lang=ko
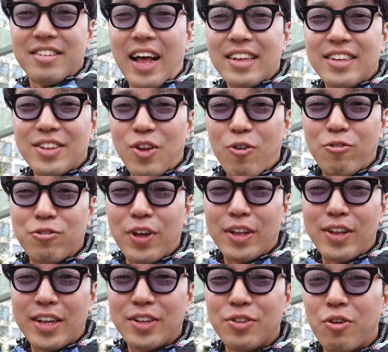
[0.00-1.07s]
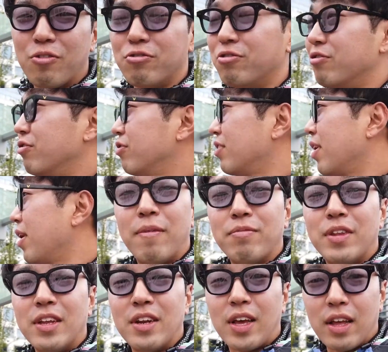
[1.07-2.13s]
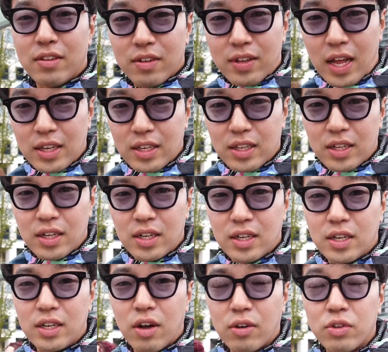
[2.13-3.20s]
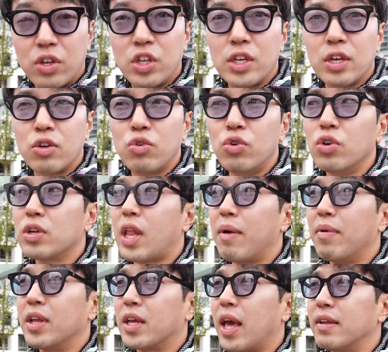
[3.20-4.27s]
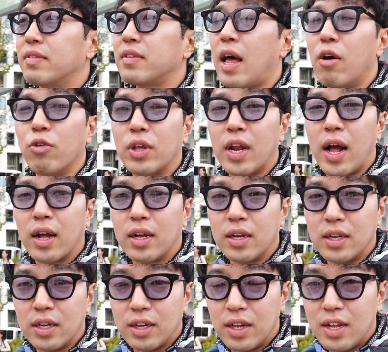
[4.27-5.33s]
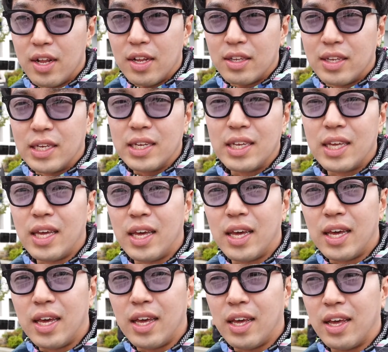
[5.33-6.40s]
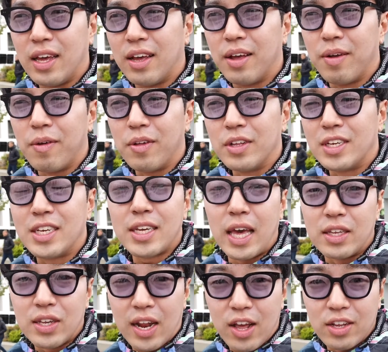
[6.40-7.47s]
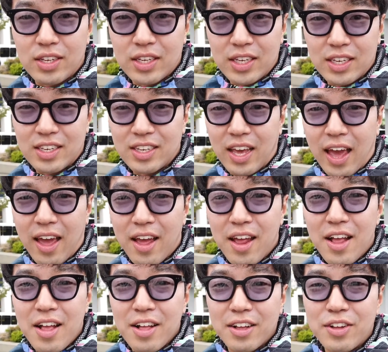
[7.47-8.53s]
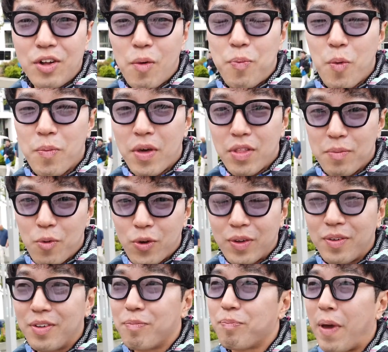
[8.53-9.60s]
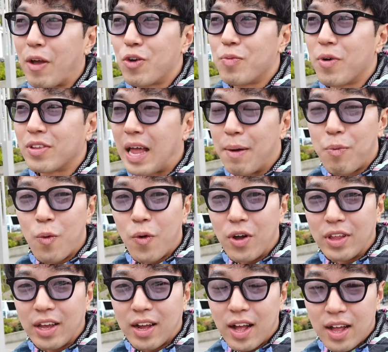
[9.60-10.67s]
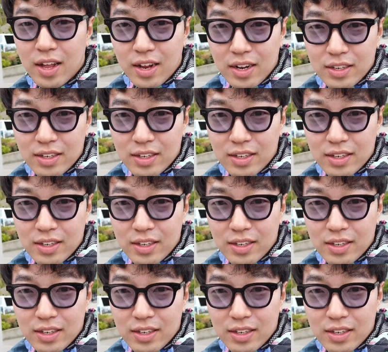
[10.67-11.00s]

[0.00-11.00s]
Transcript: 사진 덕후야 사진 덕후 아무튼 이렇게 해서 사진을 여기서 찍고 그 다음에 이제 게스타운이랑 그 증기 시계 있잖아요 증기 시계 그거 보면은 뭐 밴쿠버 다 본 거니까